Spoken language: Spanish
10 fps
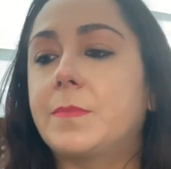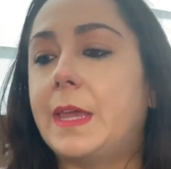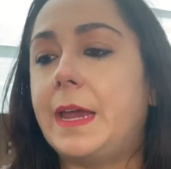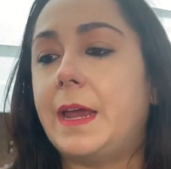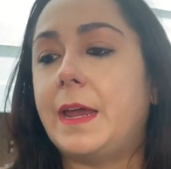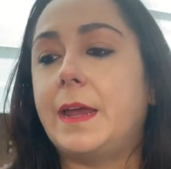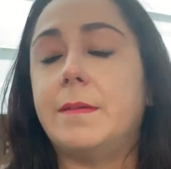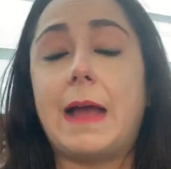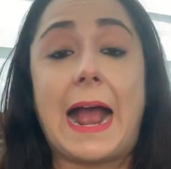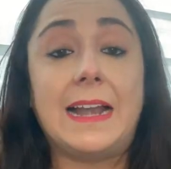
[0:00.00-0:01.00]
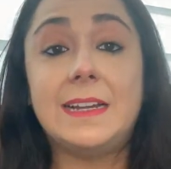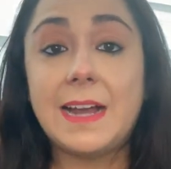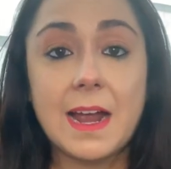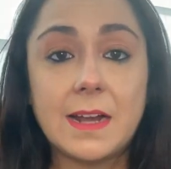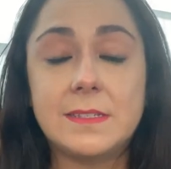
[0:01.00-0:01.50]
Eh,
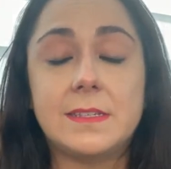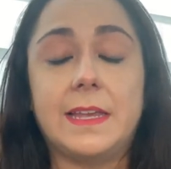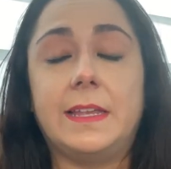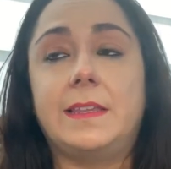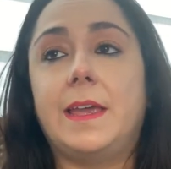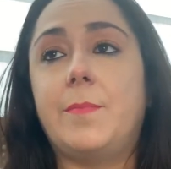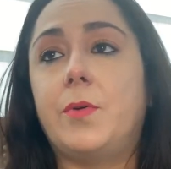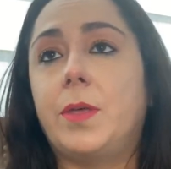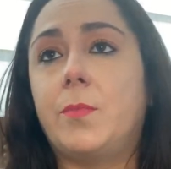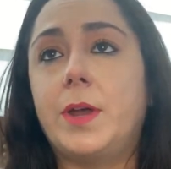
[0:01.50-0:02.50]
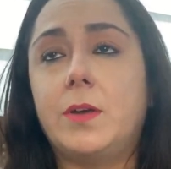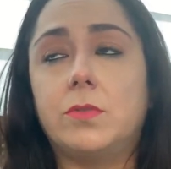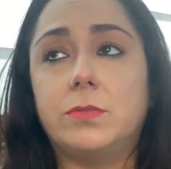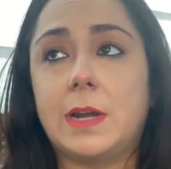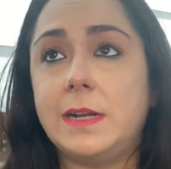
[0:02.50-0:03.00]
algas, este, podemos
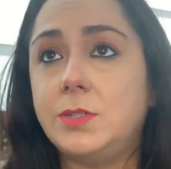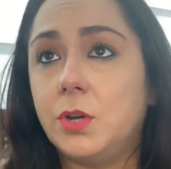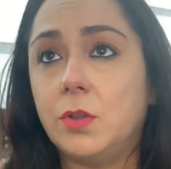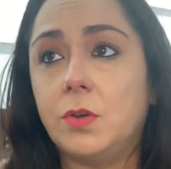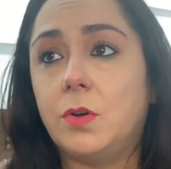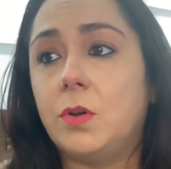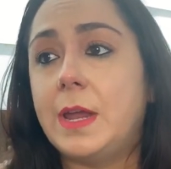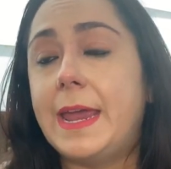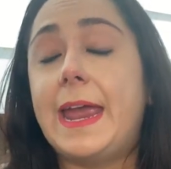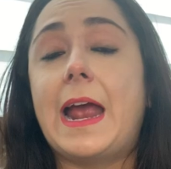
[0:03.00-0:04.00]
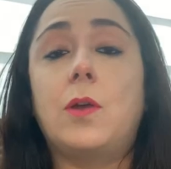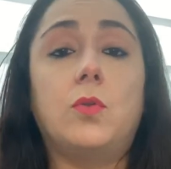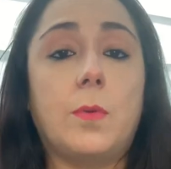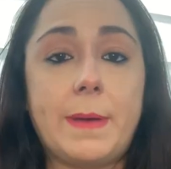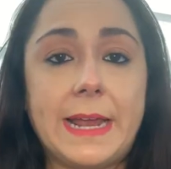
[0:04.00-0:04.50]
encontrar yodo en
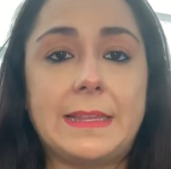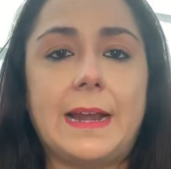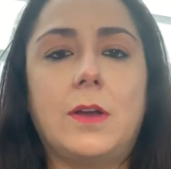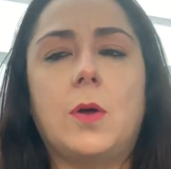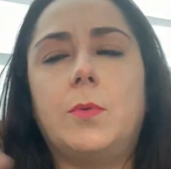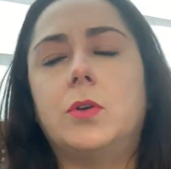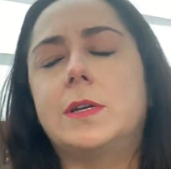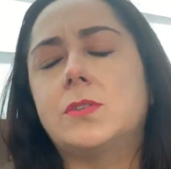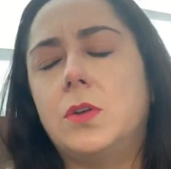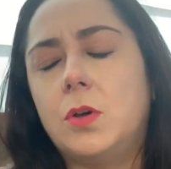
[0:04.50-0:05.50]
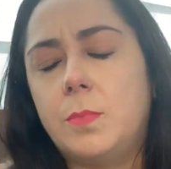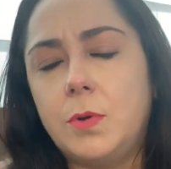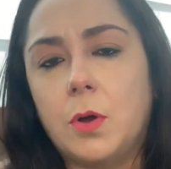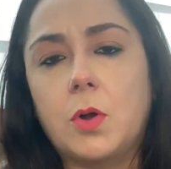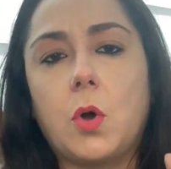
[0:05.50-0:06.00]
algunos vegetales como lo que son los,
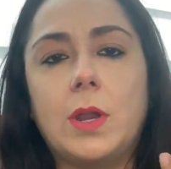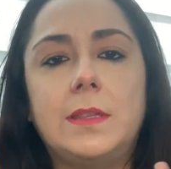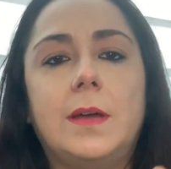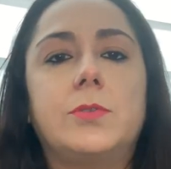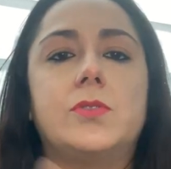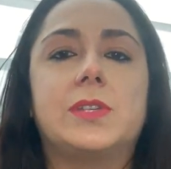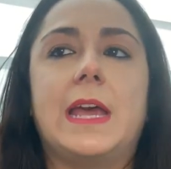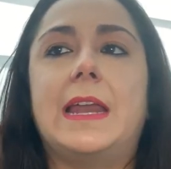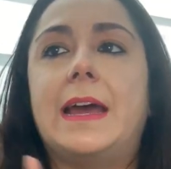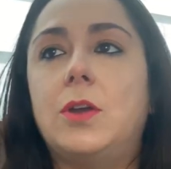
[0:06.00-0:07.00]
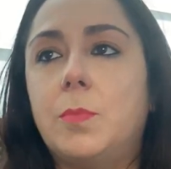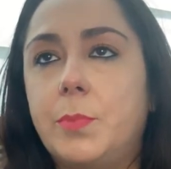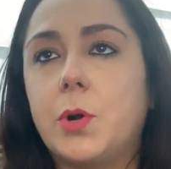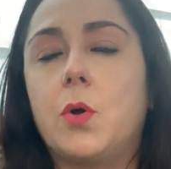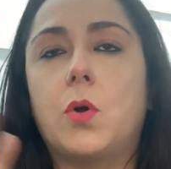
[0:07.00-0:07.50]
los coles de Bruselas, los
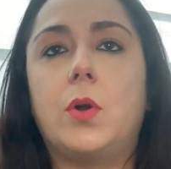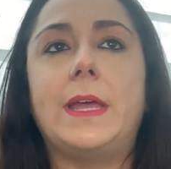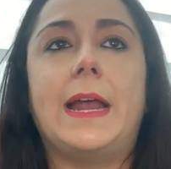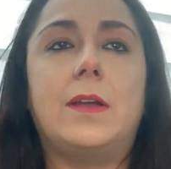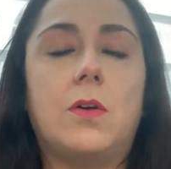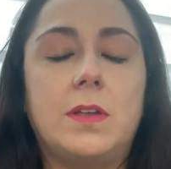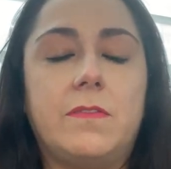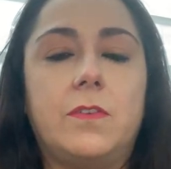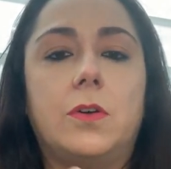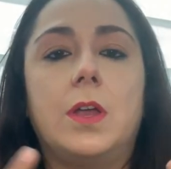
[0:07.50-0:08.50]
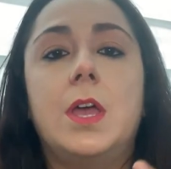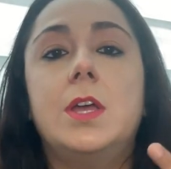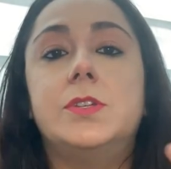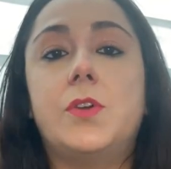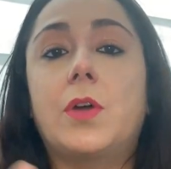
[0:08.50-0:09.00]
brócolis, el coliflor.
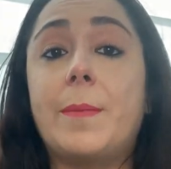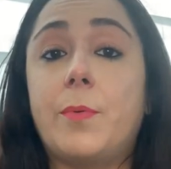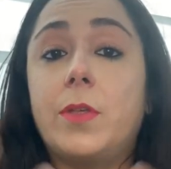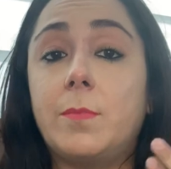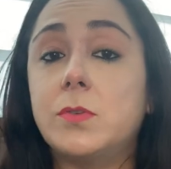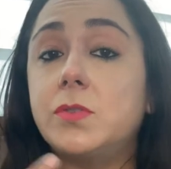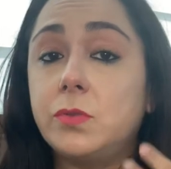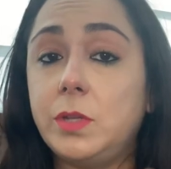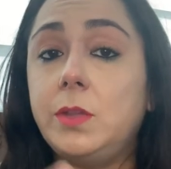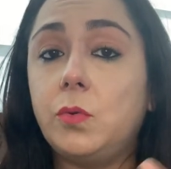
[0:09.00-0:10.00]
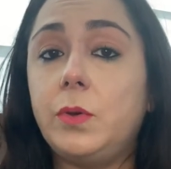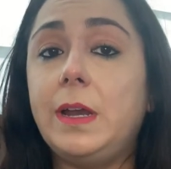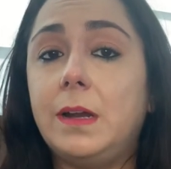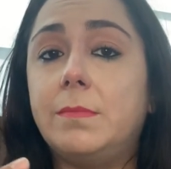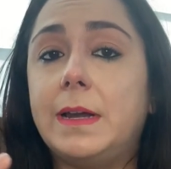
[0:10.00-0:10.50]
So que podemos
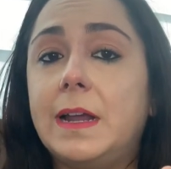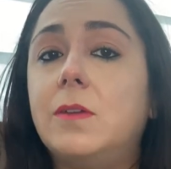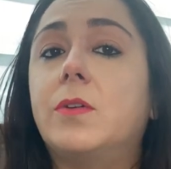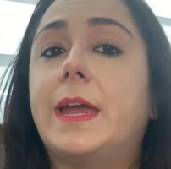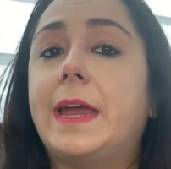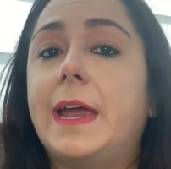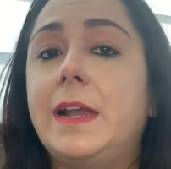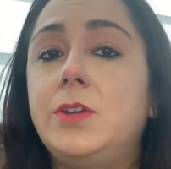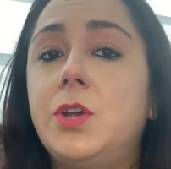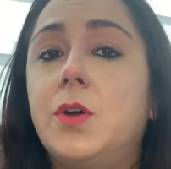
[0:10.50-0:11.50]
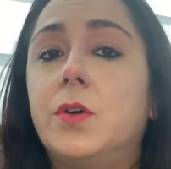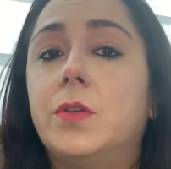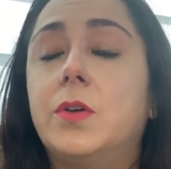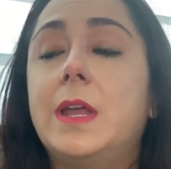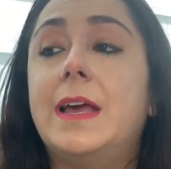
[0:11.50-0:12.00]
sustituir, ¿verdad? Lo que es el
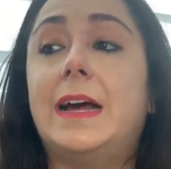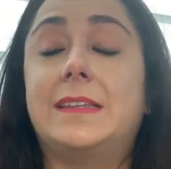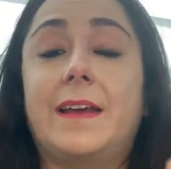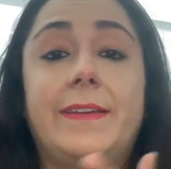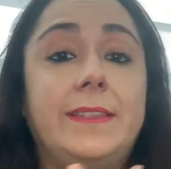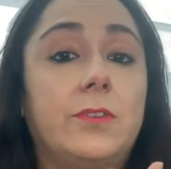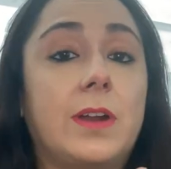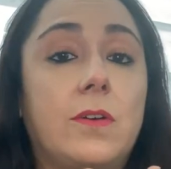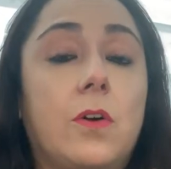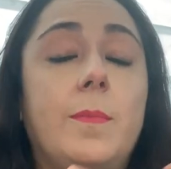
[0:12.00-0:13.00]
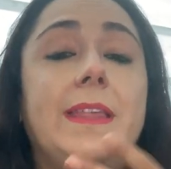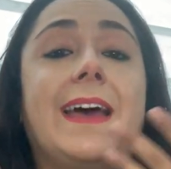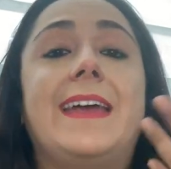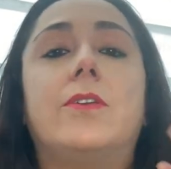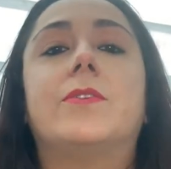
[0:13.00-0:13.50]
yodo a través de otras
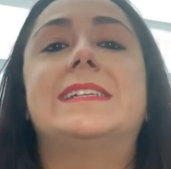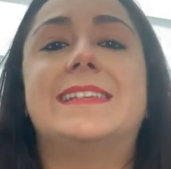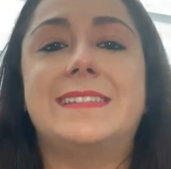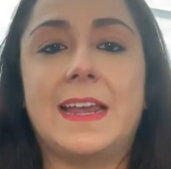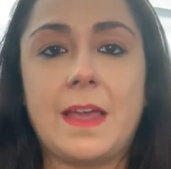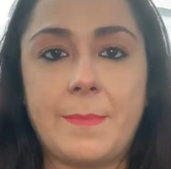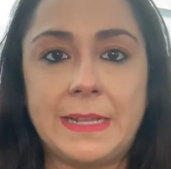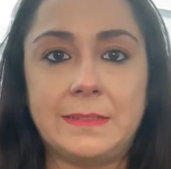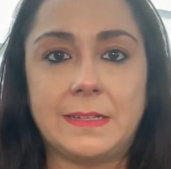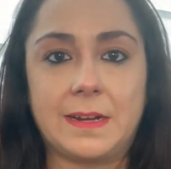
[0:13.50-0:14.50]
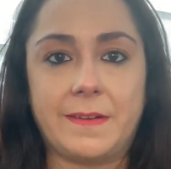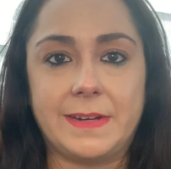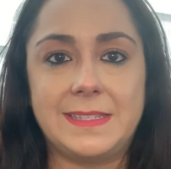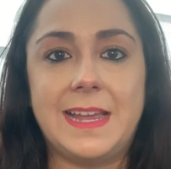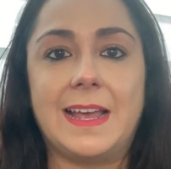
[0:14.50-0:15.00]
comidas y no necesariamente a
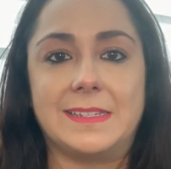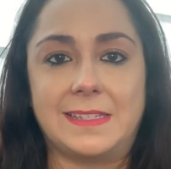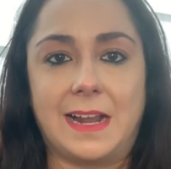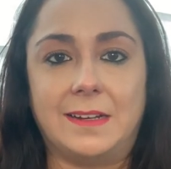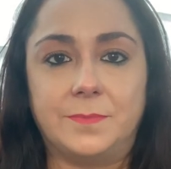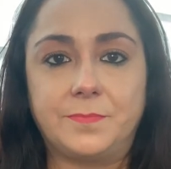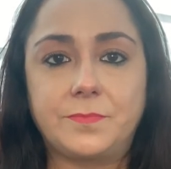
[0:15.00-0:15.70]
través de la sal.